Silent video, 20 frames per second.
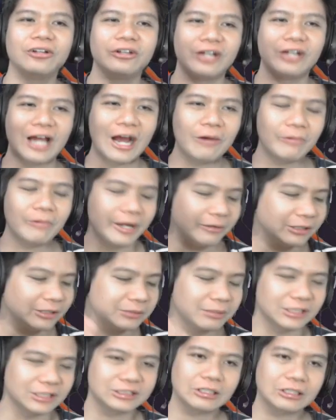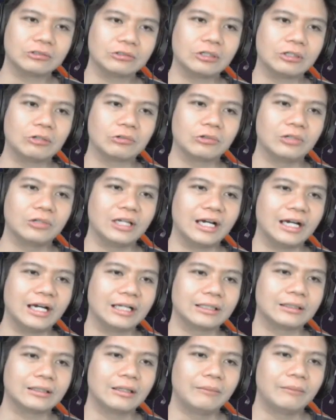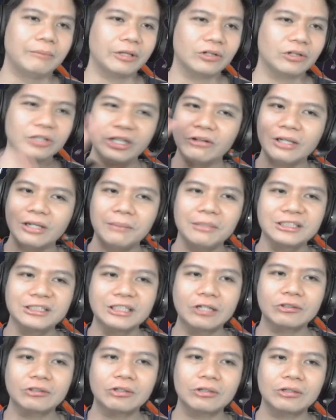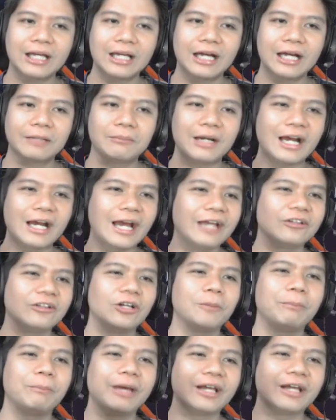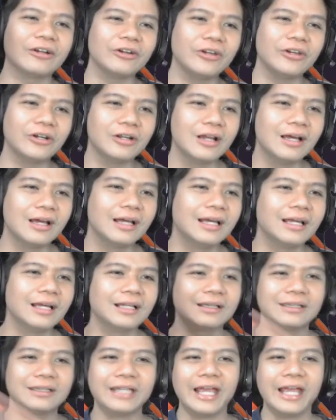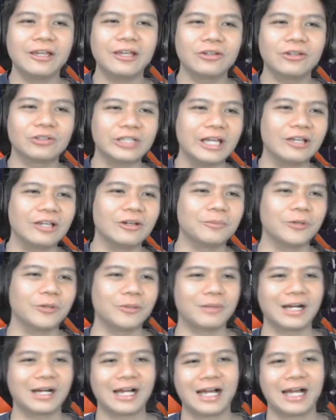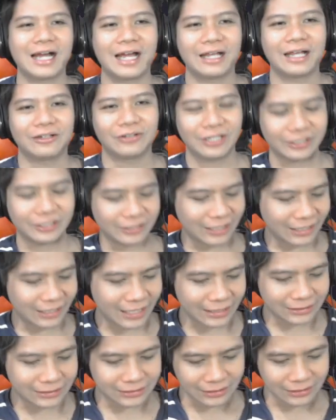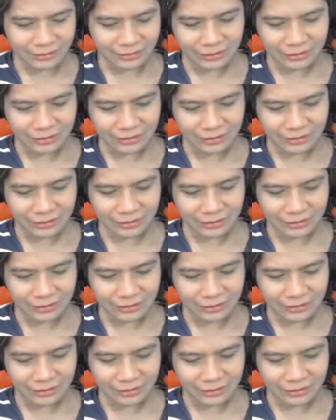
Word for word: Ayun, how I wish ma-shoutout ko lahat. Pero hindi ko lang ma-shoutout lahat mga idol. Pero yon thank you, thank you po mga idol. Ito na guys.